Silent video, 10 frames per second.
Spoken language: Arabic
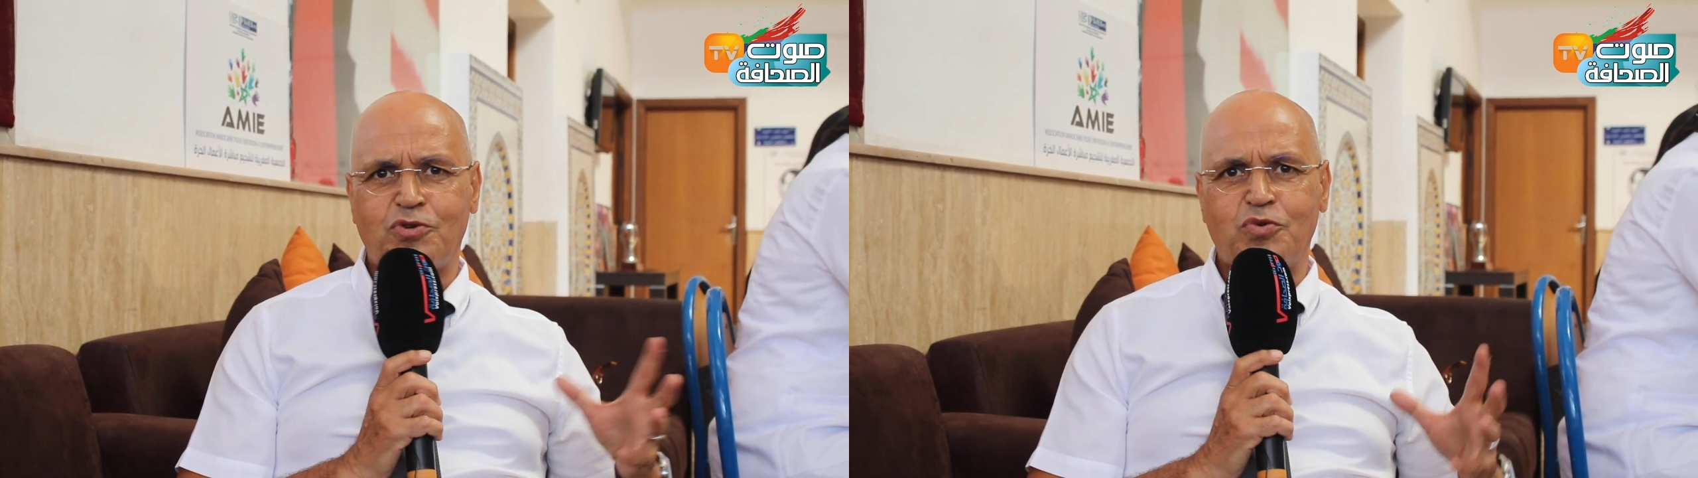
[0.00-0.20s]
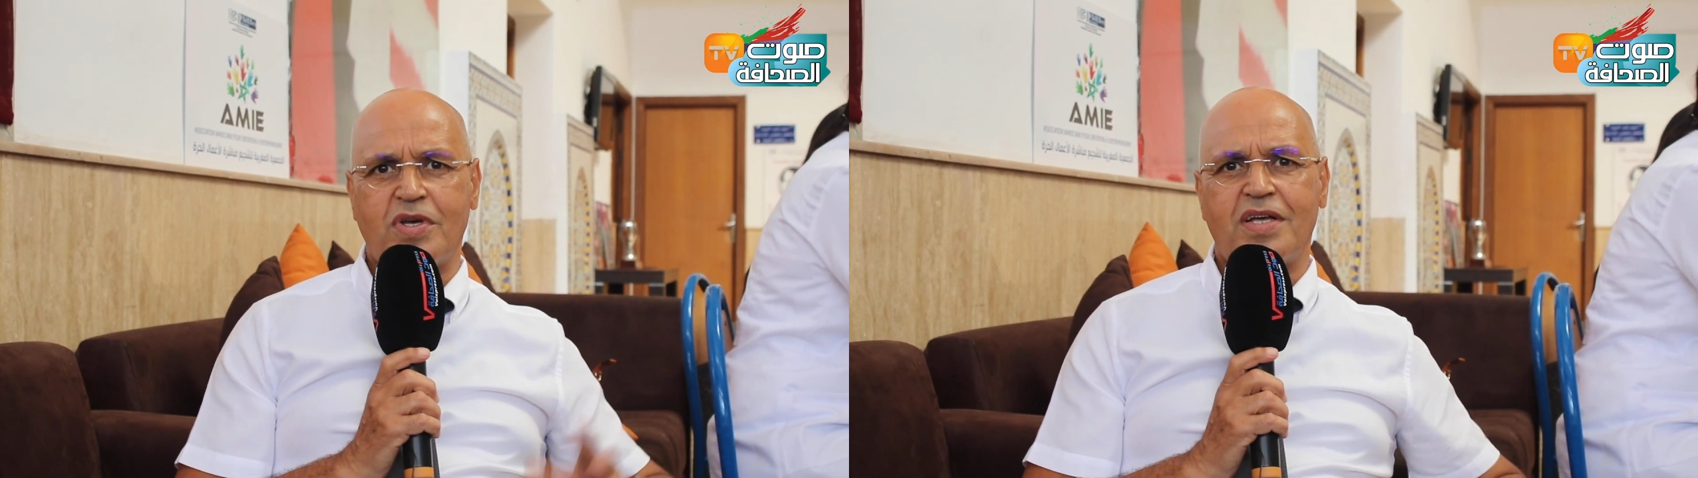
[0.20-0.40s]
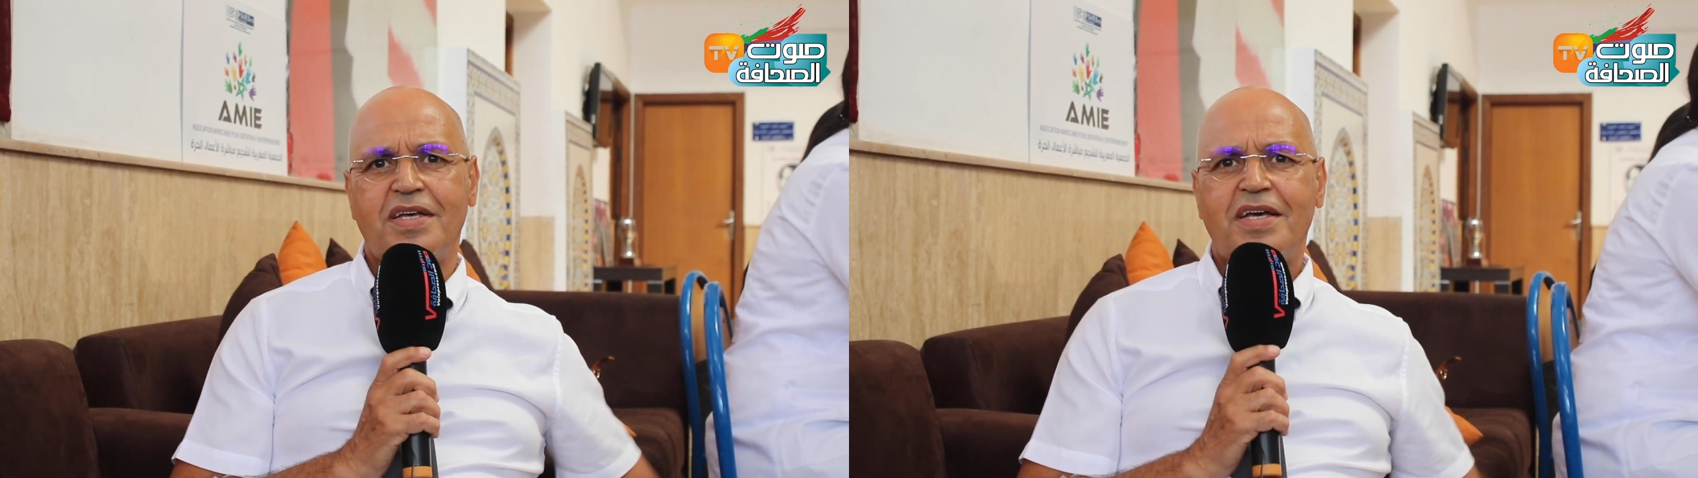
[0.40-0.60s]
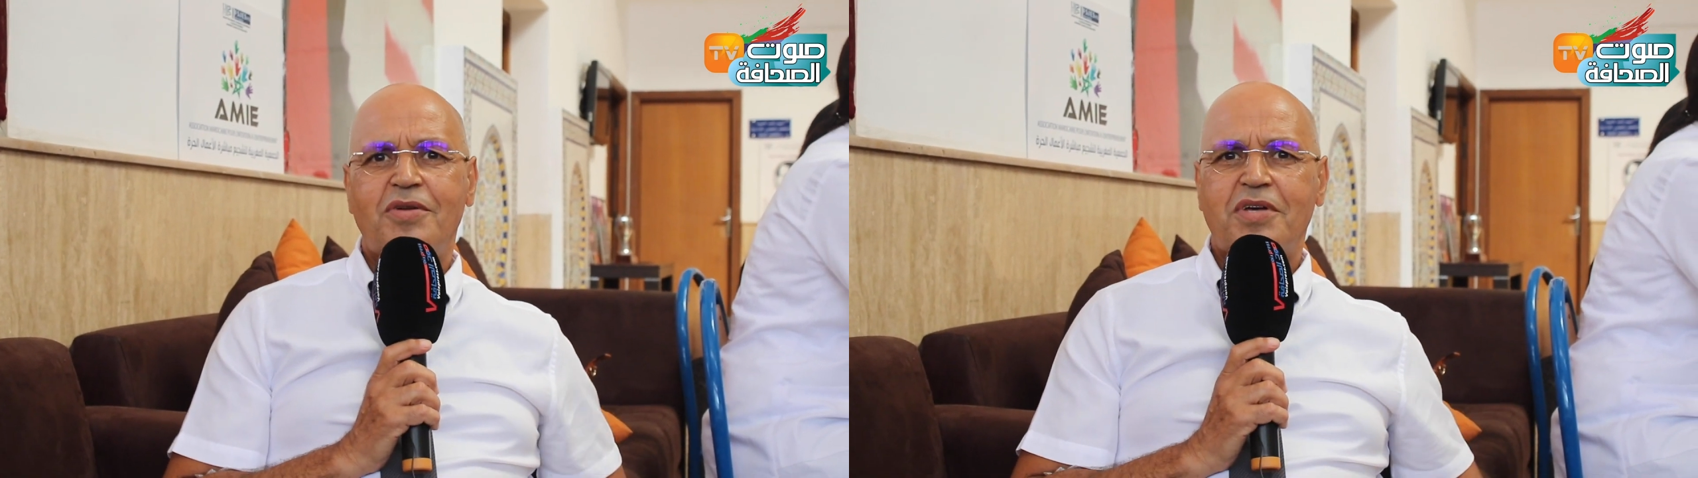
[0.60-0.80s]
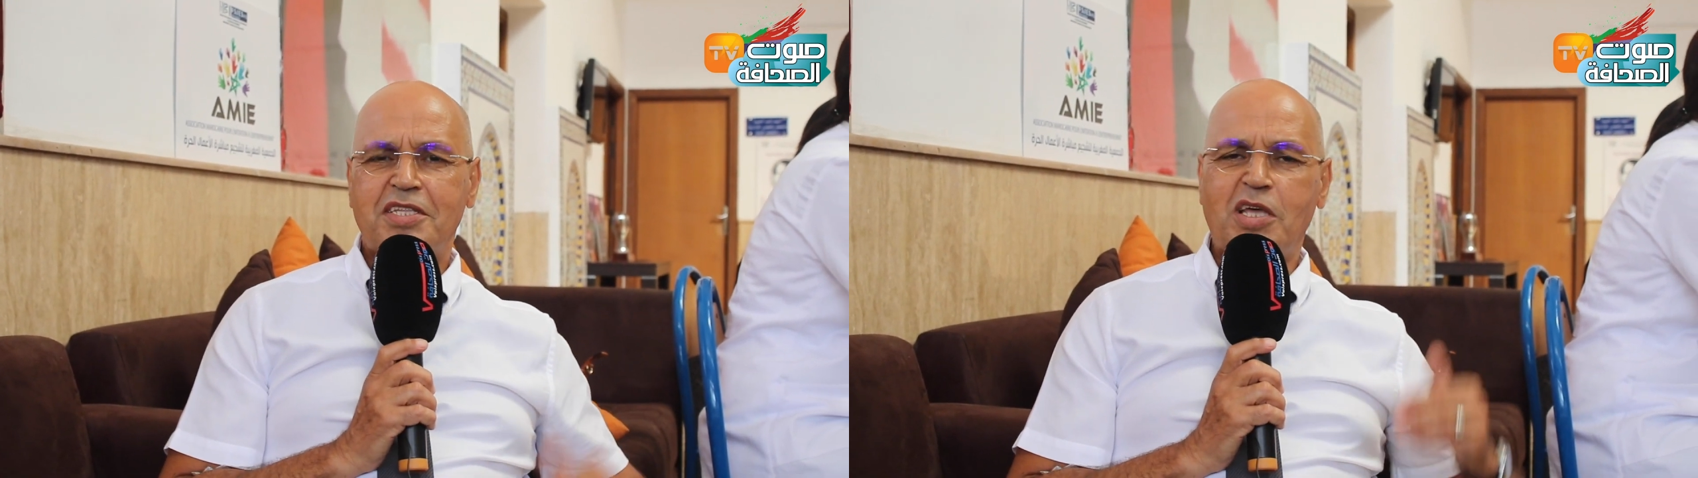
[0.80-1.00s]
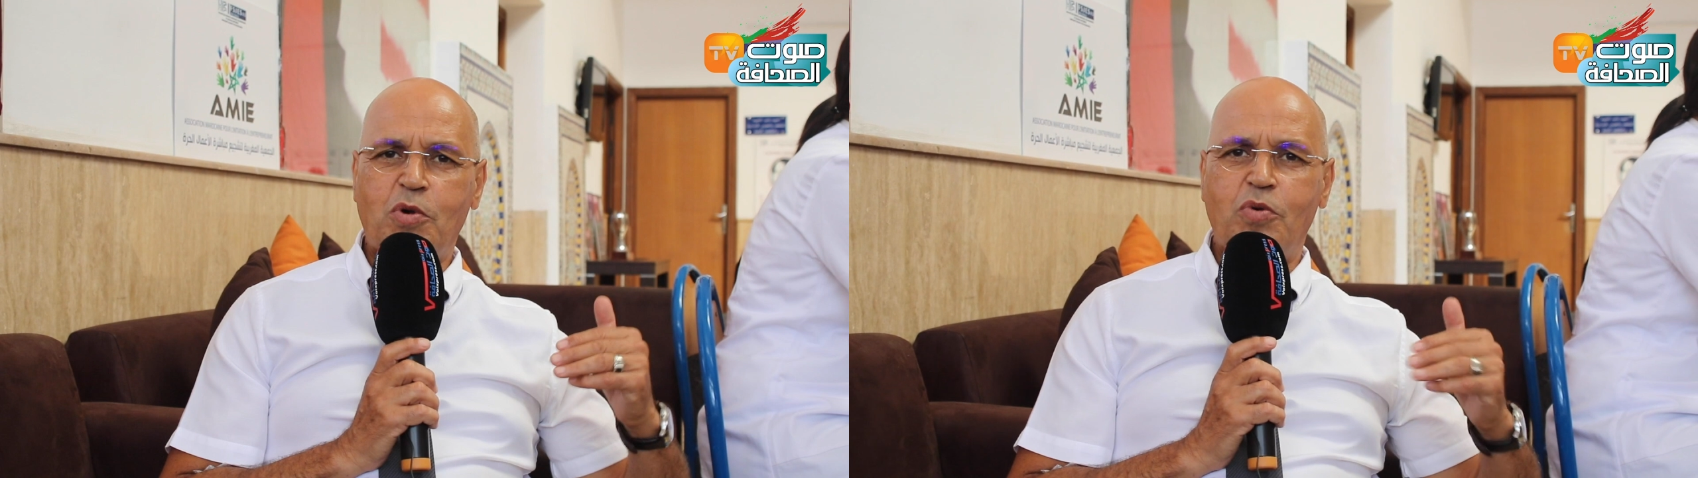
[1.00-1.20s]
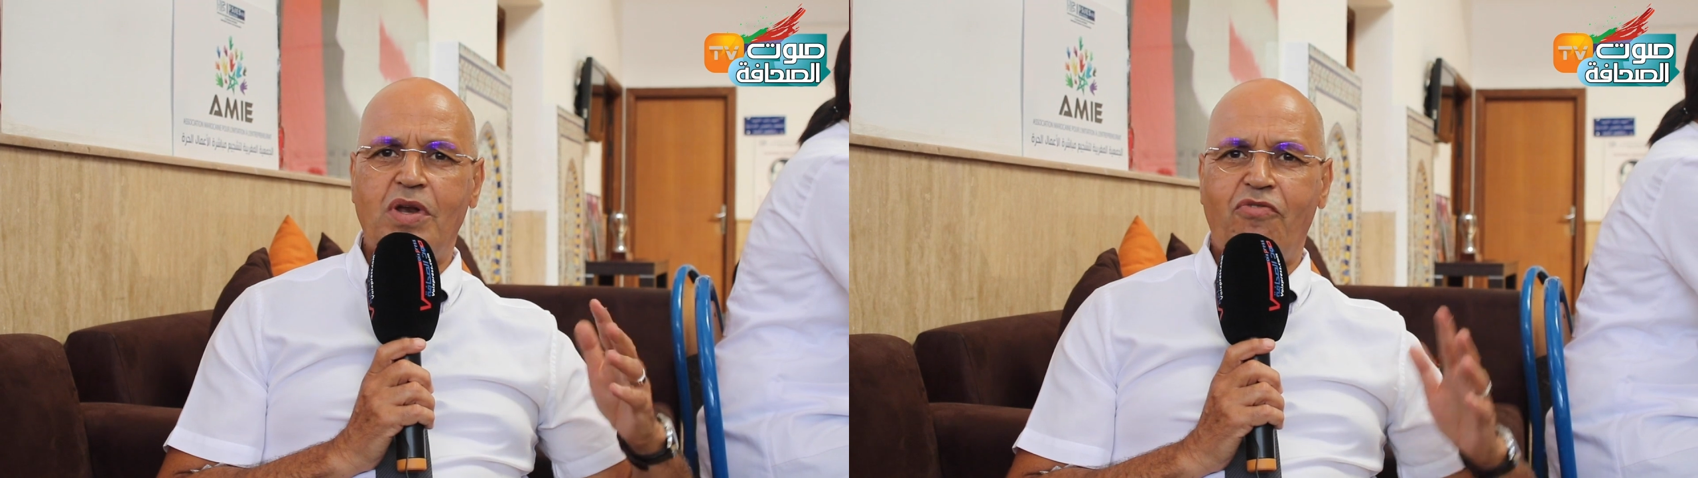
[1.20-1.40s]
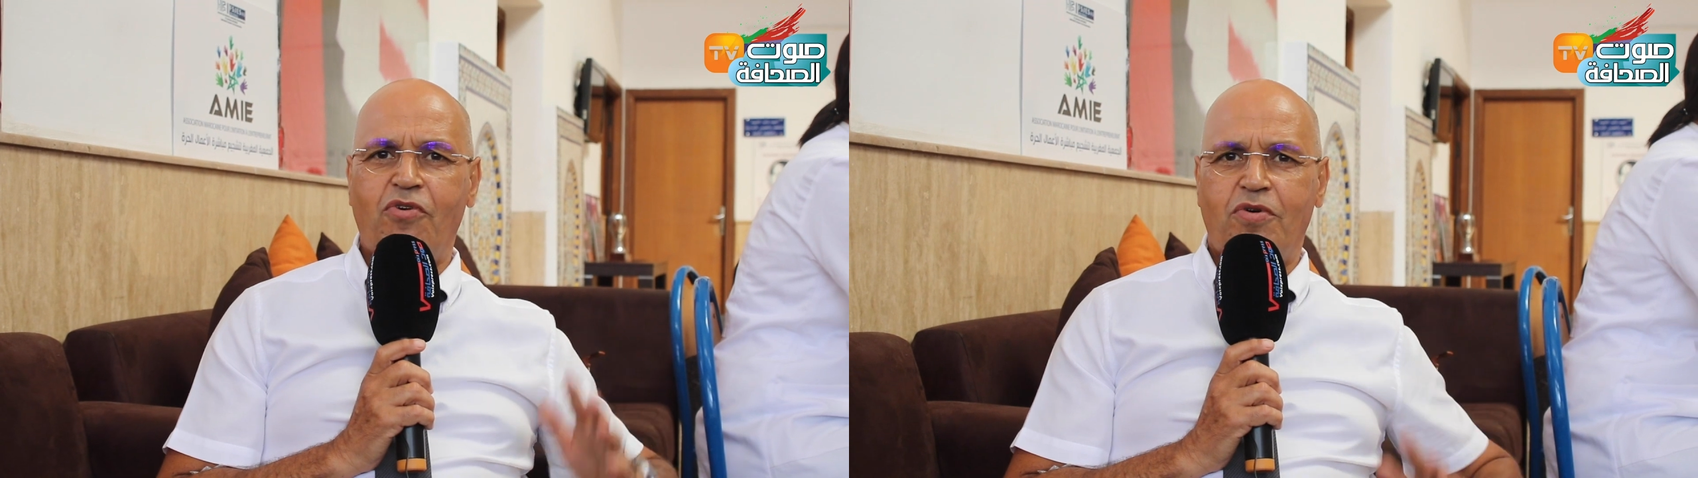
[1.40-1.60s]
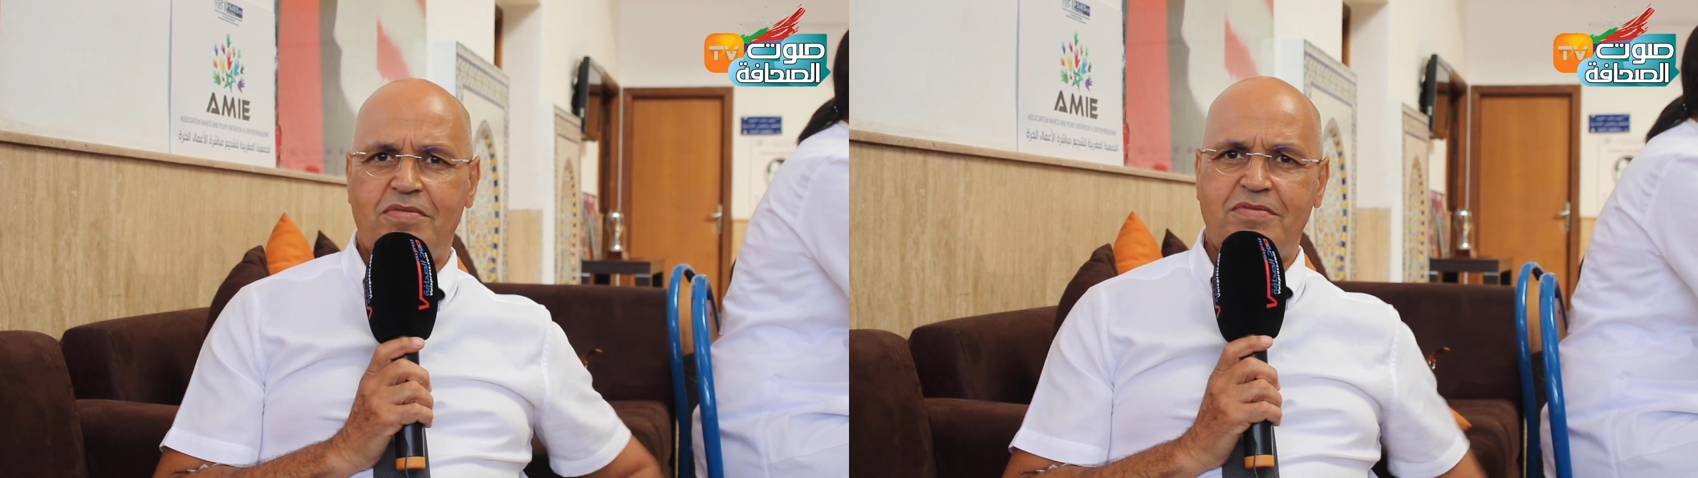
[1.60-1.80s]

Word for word: شويه كاين دابا ولفوا